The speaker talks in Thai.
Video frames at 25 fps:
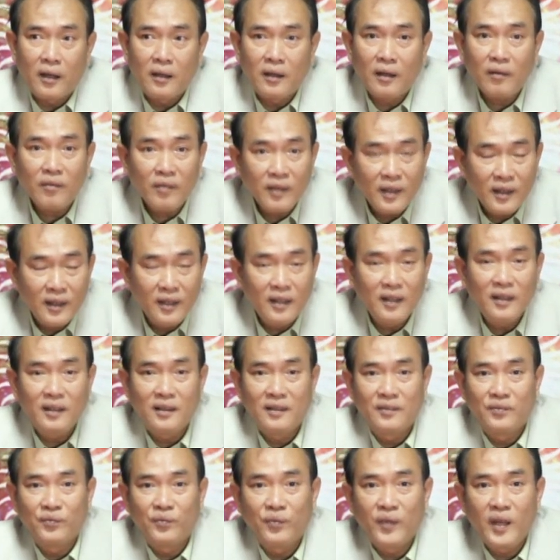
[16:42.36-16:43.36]
หนังสือ
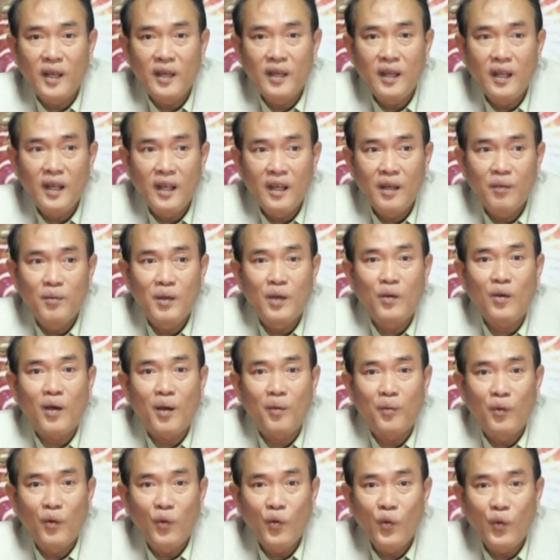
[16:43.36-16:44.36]
ดี ๆ มีค
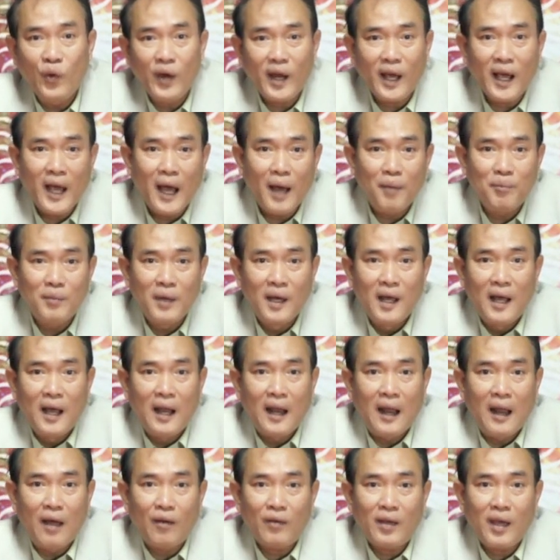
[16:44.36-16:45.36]
วามรู้นะครับ
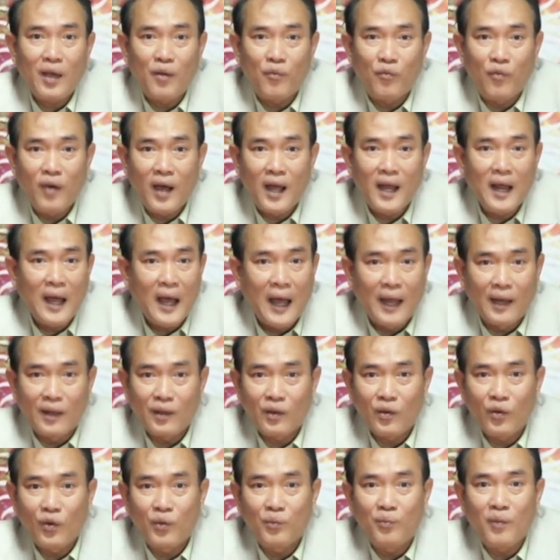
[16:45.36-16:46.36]
แล้วเก็บไว้อ่าน
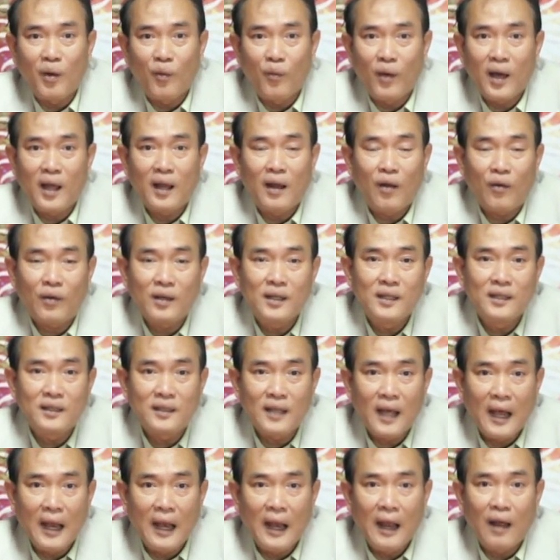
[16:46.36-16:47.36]
จนแบบว่าเราขึ้น
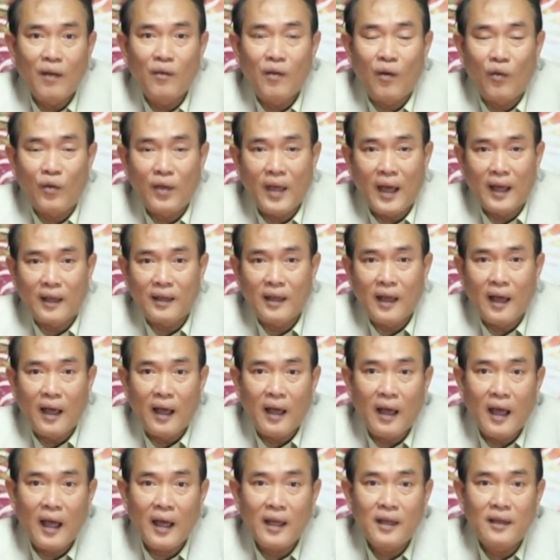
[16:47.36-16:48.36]
ใจแล้วเราอยากจะ
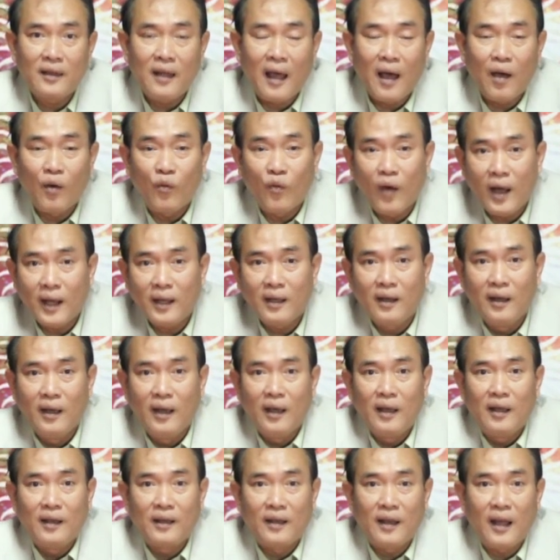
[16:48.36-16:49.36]
ให้ทางวัด
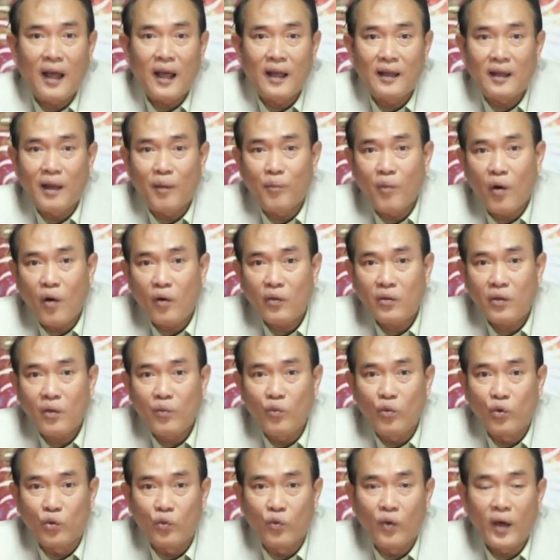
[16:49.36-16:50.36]
ได้ทำห้องส
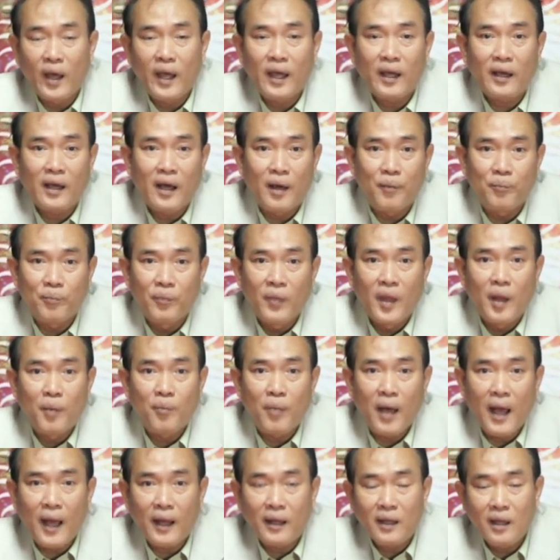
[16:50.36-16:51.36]
มุดไว้ให้กับ
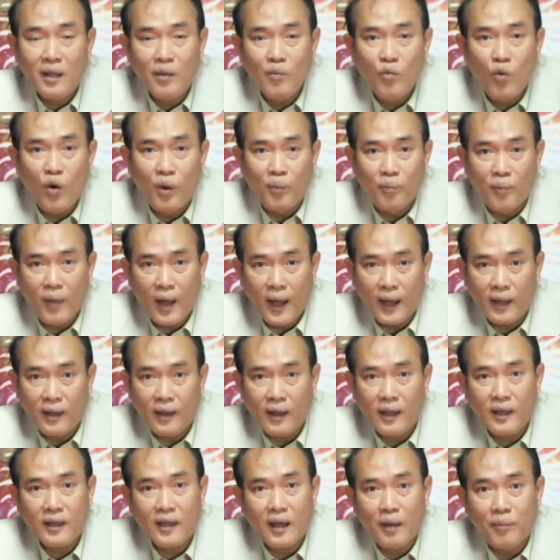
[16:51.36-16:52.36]
ระที่บวชใหม่
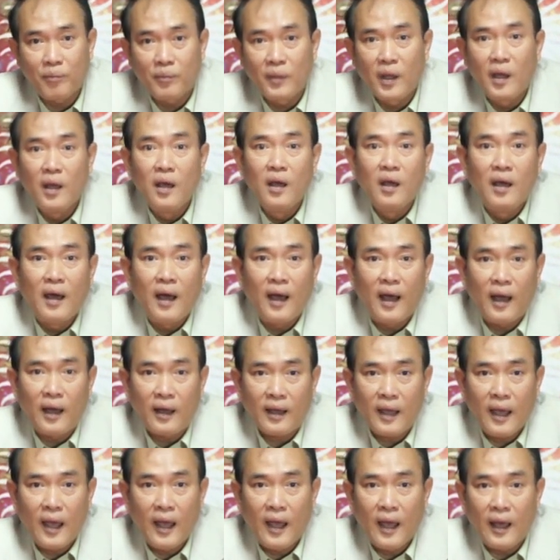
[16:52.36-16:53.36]
ให้กับ
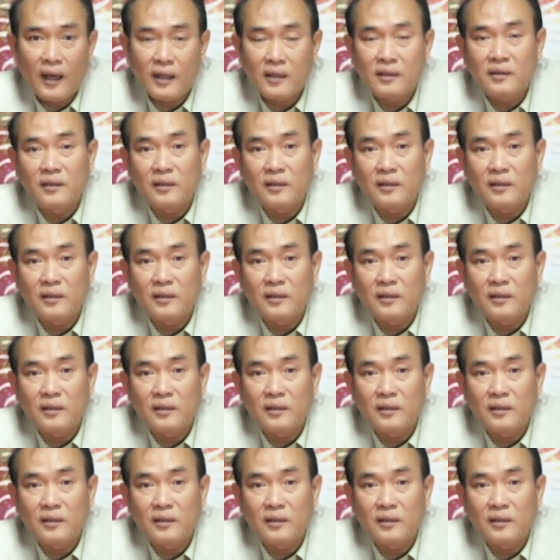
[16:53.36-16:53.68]
แขก